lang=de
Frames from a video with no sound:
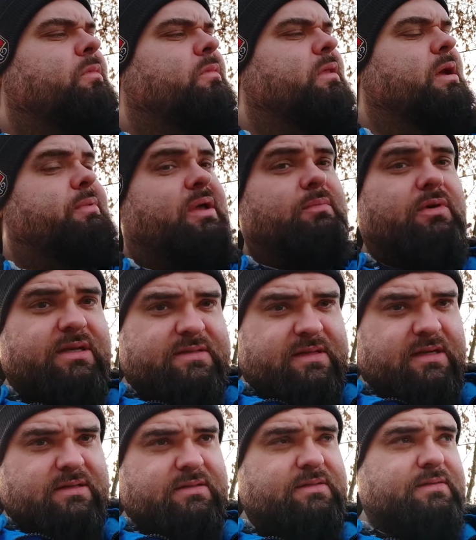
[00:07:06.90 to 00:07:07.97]
Aber immer
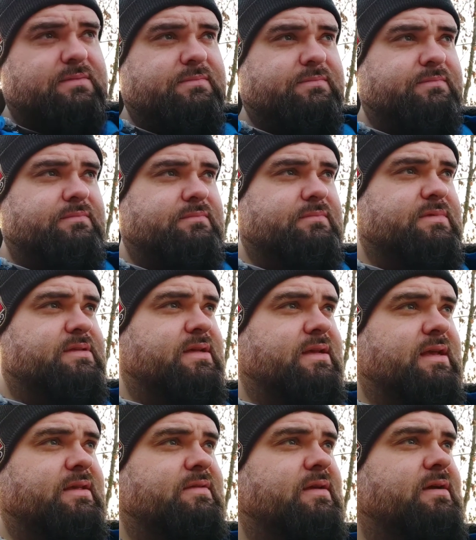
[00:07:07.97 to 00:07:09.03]
gesagt, sei
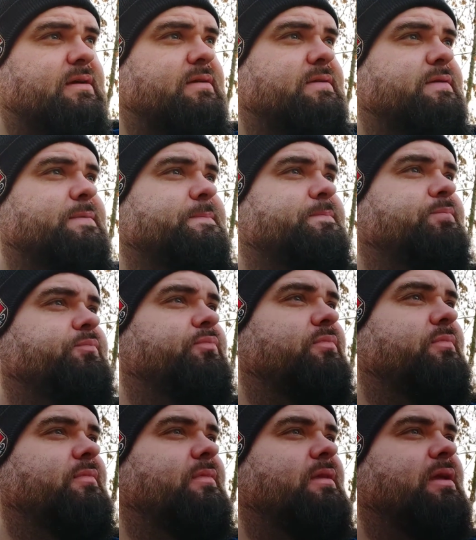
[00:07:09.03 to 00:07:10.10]
gesagt,
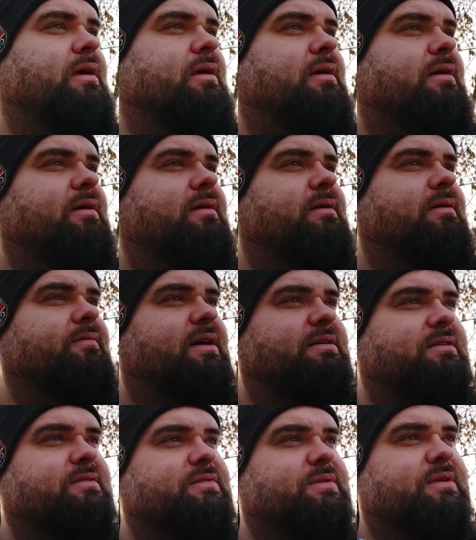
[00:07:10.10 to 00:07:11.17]

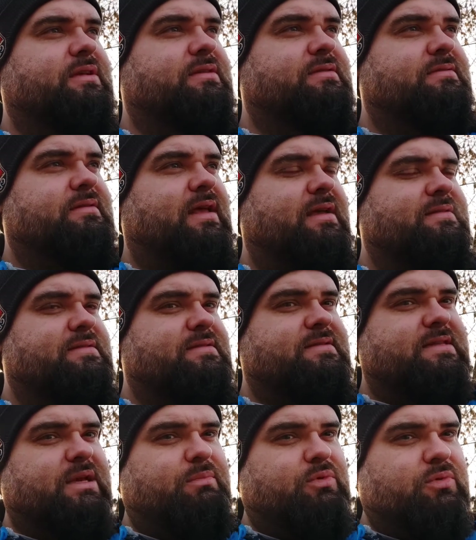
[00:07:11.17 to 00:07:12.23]
wartet so die ersten
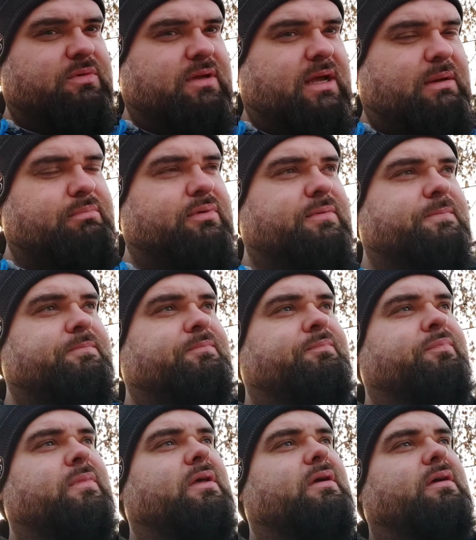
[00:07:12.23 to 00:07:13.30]
10 Minuten ab,
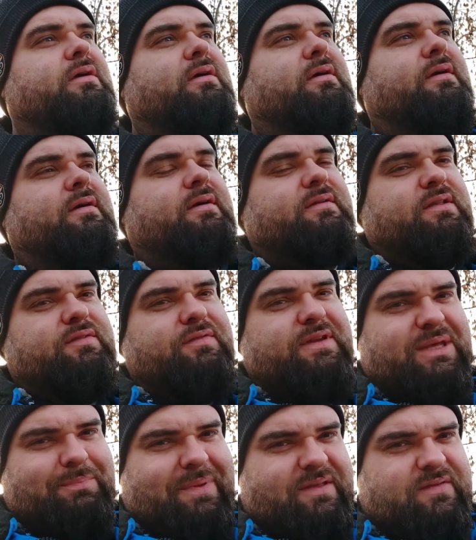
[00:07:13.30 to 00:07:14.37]
das finde
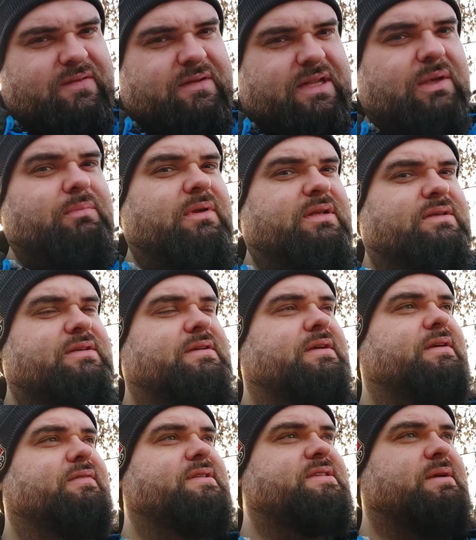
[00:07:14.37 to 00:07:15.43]
ich besser nämlich,
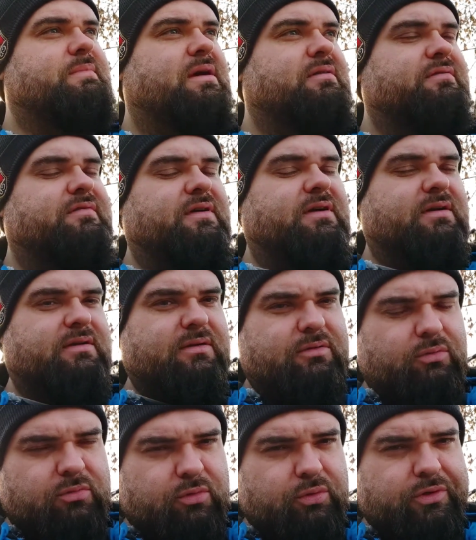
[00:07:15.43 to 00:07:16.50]
wenn sie am Anfang
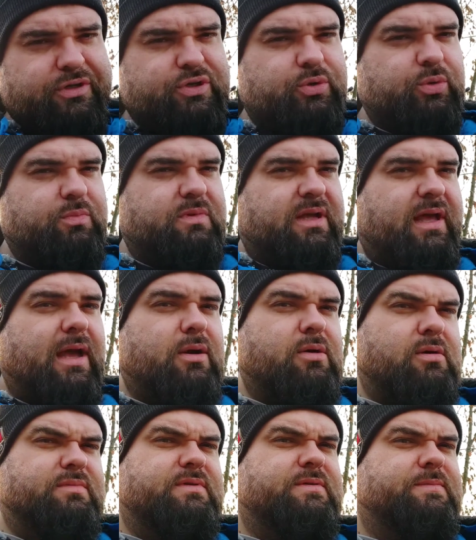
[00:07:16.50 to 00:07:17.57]
ungestüm
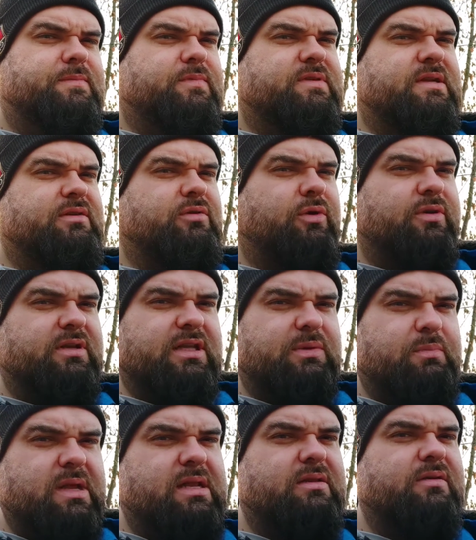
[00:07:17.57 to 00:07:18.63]
daherkommt und dann deutlich
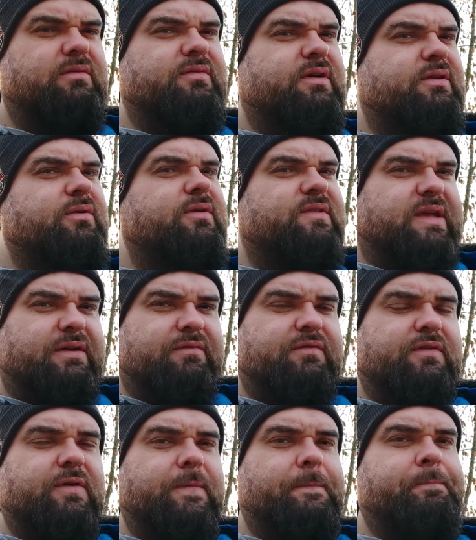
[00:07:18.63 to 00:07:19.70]
milder wird und
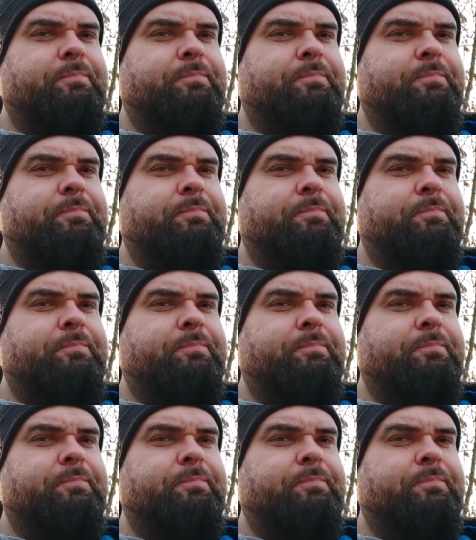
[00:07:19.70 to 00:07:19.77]
sanfter.